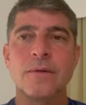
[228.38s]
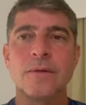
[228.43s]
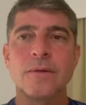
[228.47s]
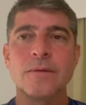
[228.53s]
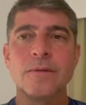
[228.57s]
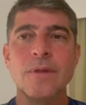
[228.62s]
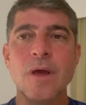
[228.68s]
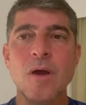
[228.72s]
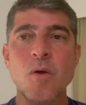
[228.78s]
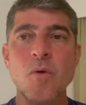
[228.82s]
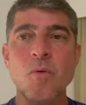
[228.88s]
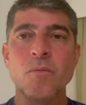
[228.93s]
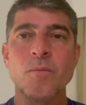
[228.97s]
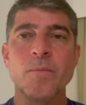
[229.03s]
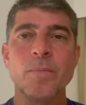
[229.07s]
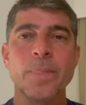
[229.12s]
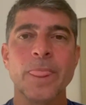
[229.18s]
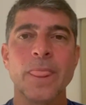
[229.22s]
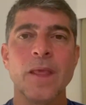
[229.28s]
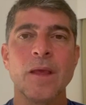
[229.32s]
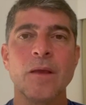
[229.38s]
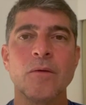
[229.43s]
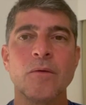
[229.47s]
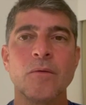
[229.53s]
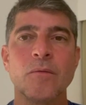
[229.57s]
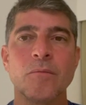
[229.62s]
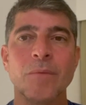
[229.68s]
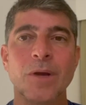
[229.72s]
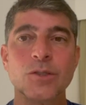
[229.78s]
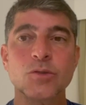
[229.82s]
Não.
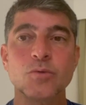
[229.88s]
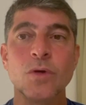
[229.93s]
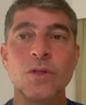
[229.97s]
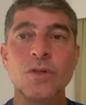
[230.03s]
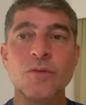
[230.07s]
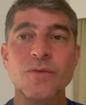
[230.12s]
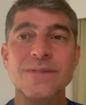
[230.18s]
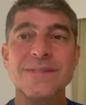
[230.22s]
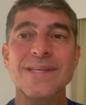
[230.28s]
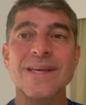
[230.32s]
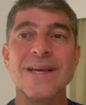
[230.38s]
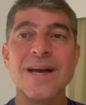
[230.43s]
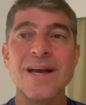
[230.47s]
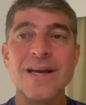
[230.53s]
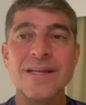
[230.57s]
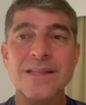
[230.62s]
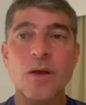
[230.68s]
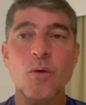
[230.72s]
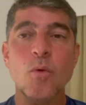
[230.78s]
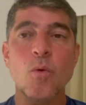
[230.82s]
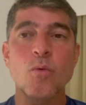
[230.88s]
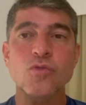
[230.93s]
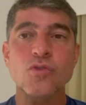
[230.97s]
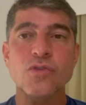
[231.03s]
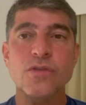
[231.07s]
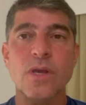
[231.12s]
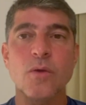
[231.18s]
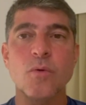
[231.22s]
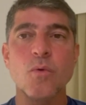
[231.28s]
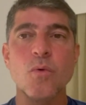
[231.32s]
Mas quando você anda com o
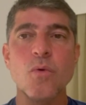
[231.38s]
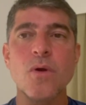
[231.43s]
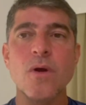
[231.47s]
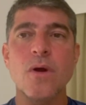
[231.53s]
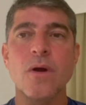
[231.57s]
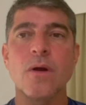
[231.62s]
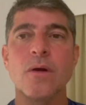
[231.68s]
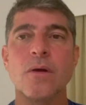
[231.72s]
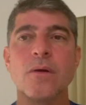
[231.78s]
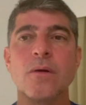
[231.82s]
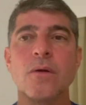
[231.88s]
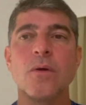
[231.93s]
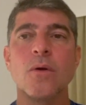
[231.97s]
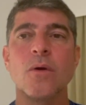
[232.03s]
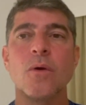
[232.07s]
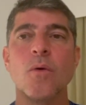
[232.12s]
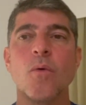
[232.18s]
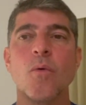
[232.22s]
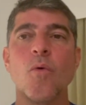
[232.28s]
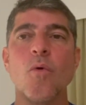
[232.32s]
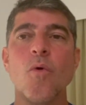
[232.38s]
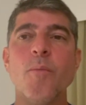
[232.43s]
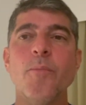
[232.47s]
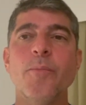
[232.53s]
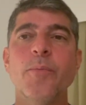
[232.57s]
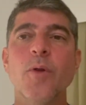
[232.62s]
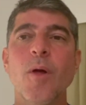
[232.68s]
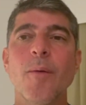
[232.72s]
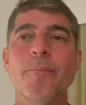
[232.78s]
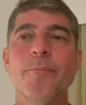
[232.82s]
Senhor, o
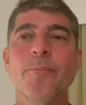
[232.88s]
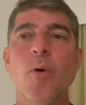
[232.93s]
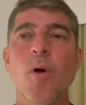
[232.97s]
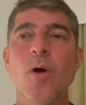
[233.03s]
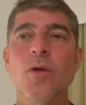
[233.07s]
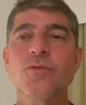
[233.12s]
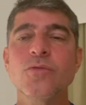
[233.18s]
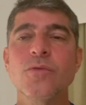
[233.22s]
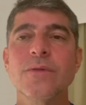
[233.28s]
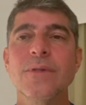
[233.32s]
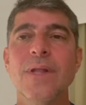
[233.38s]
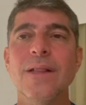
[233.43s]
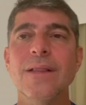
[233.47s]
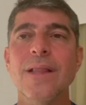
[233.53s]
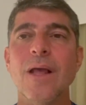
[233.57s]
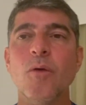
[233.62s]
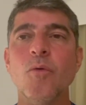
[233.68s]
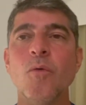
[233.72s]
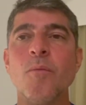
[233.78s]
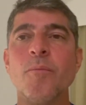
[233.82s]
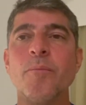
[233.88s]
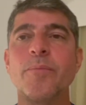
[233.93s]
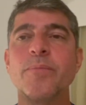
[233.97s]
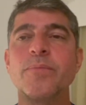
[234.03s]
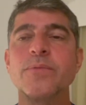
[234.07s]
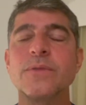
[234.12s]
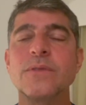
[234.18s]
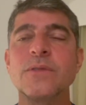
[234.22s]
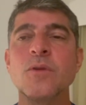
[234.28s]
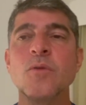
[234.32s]
propósito dele está
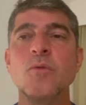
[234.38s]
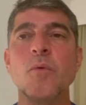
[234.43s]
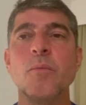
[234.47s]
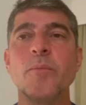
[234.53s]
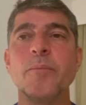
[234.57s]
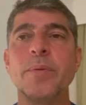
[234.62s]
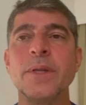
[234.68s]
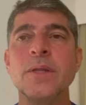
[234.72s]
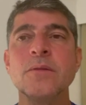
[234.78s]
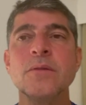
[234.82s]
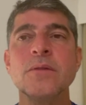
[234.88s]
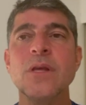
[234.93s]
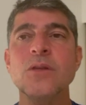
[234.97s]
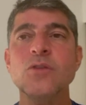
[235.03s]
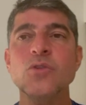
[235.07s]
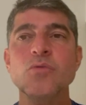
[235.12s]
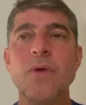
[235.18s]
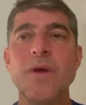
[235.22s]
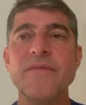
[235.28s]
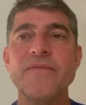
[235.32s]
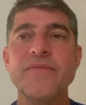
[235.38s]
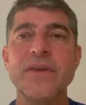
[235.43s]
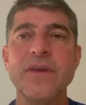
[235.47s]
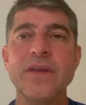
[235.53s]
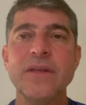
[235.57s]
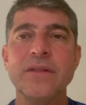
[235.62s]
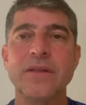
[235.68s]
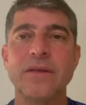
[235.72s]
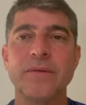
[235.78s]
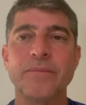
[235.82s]
se cumprindo na sua
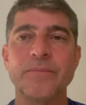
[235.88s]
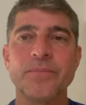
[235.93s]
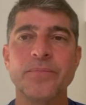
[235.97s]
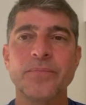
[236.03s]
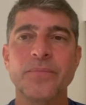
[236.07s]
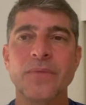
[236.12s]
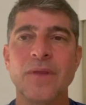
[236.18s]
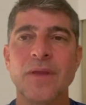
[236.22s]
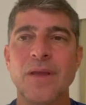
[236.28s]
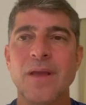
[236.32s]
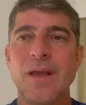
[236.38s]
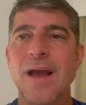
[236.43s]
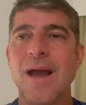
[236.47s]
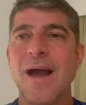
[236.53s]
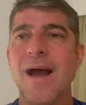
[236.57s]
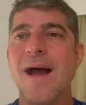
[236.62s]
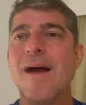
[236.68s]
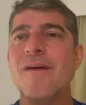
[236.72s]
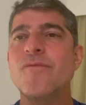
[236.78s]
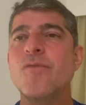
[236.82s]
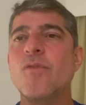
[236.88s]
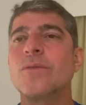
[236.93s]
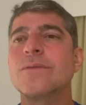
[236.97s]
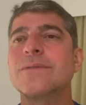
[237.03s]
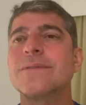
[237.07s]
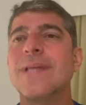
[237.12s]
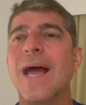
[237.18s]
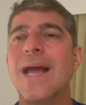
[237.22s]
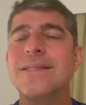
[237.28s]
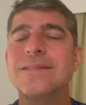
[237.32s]
vida. A
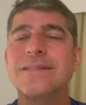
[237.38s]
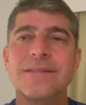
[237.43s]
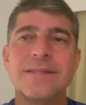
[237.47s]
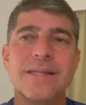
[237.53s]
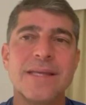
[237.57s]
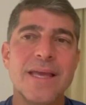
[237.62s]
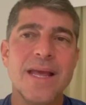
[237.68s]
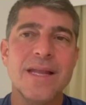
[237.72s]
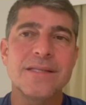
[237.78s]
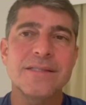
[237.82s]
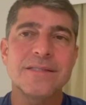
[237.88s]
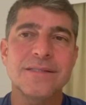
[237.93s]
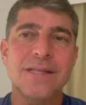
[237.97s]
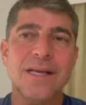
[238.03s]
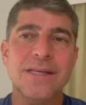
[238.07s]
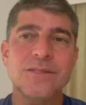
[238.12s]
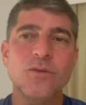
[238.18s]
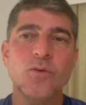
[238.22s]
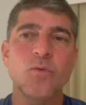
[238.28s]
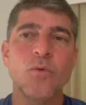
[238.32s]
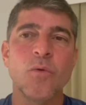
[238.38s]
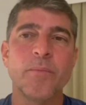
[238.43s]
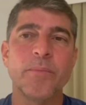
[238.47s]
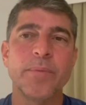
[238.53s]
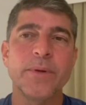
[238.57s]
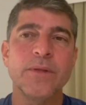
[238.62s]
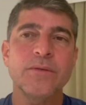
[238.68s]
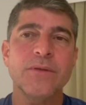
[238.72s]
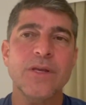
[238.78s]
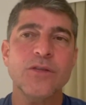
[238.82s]
vontade dele está se
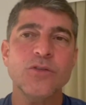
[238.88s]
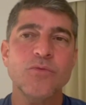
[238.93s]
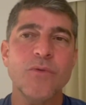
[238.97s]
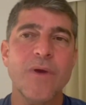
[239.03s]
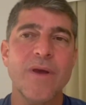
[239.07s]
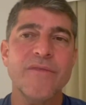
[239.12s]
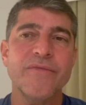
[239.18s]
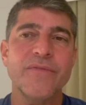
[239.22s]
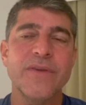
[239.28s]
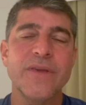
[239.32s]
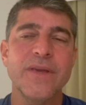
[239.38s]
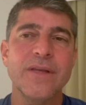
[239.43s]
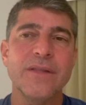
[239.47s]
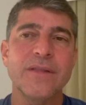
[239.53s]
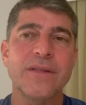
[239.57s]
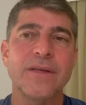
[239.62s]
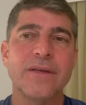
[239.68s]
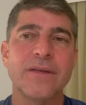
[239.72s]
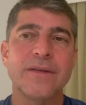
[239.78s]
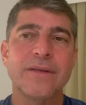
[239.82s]
cumprindo na sua vida.